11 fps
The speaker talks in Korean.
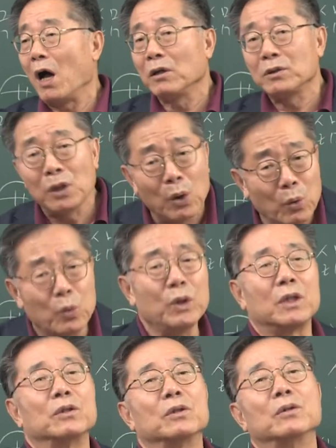
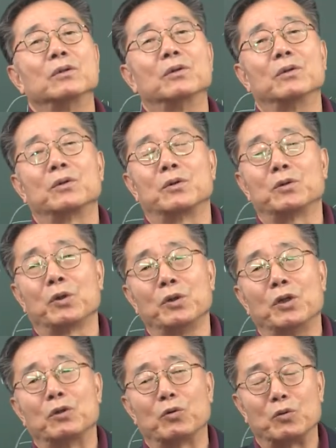서울이 그, 그
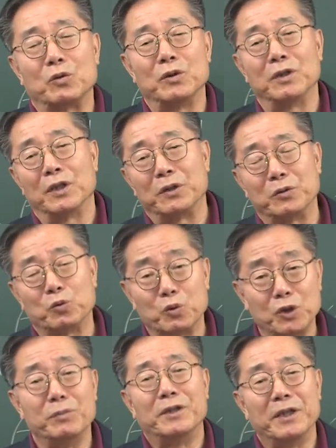성인의 또 이제
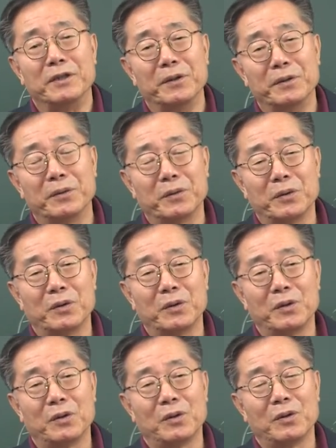중심이 돼야
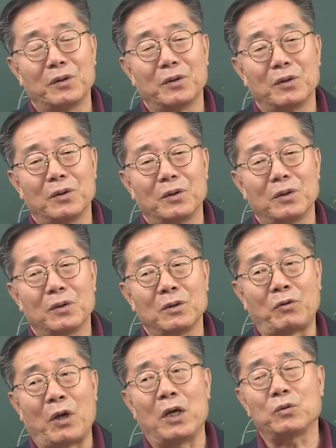돼요.
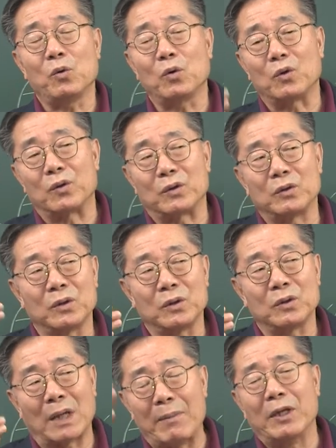계속
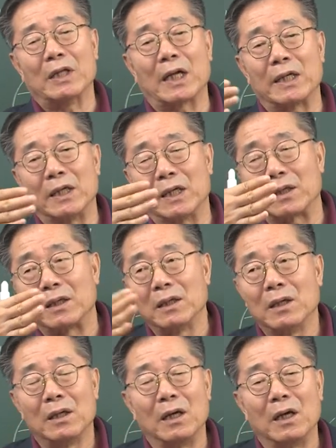그 남의 나라에
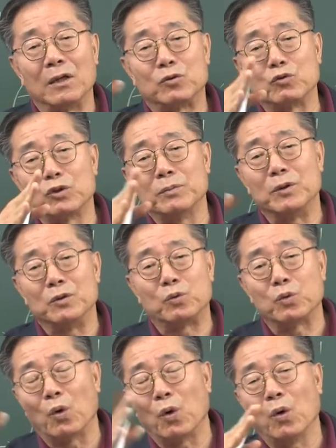중심을
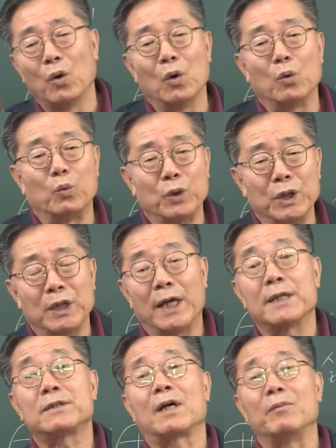두고 우리를
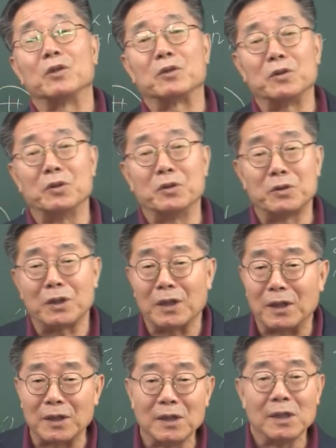해석하면 그게
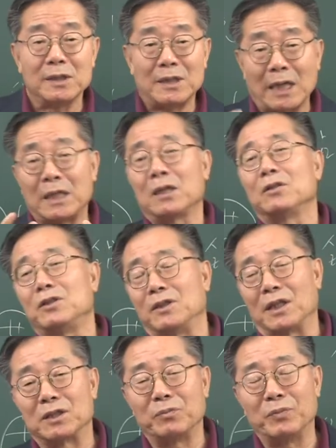어떻게 자기 것이
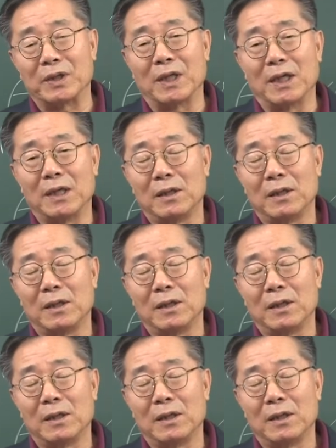되겠습니까?